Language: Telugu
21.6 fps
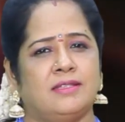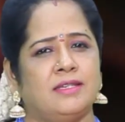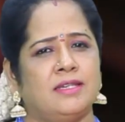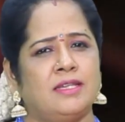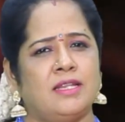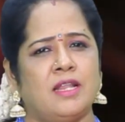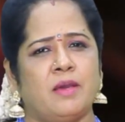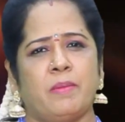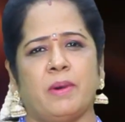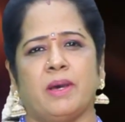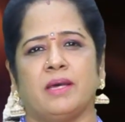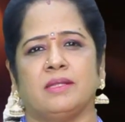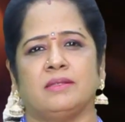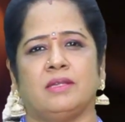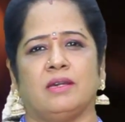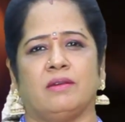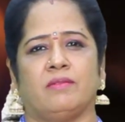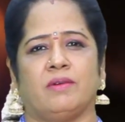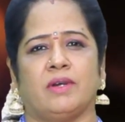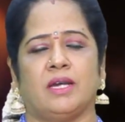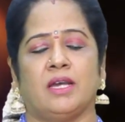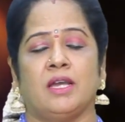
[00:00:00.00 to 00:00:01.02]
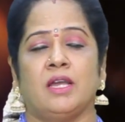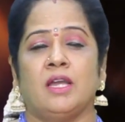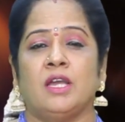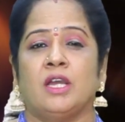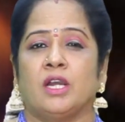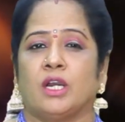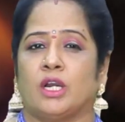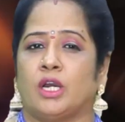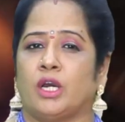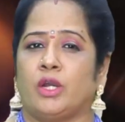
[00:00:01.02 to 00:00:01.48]
దీనబాంధవ
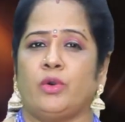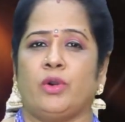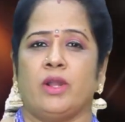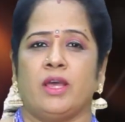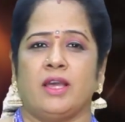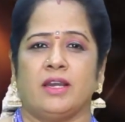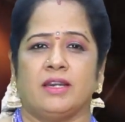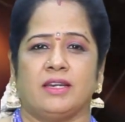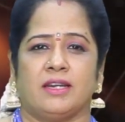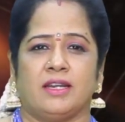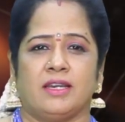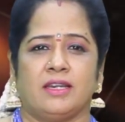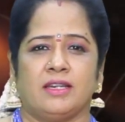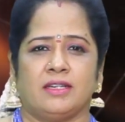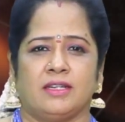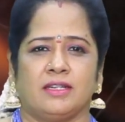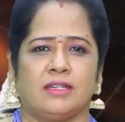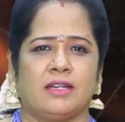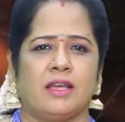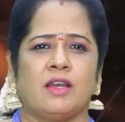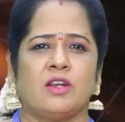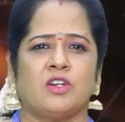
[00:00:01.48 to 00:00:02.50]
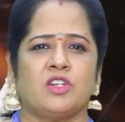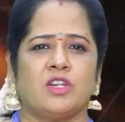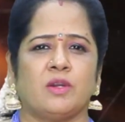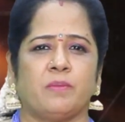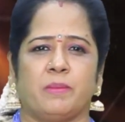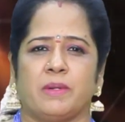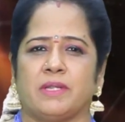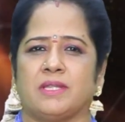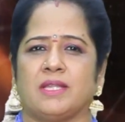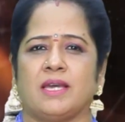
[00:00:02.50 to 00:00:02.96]
కరుణాకర కటాక్ష
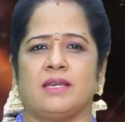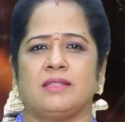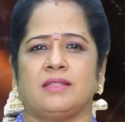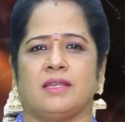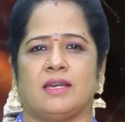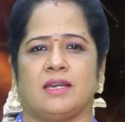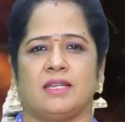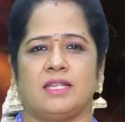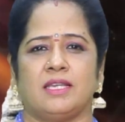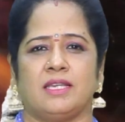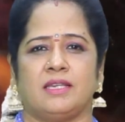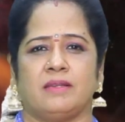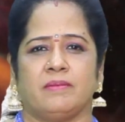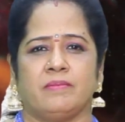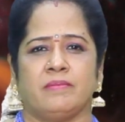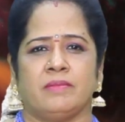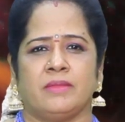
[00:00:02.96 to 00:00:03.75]
ప్రదాత అని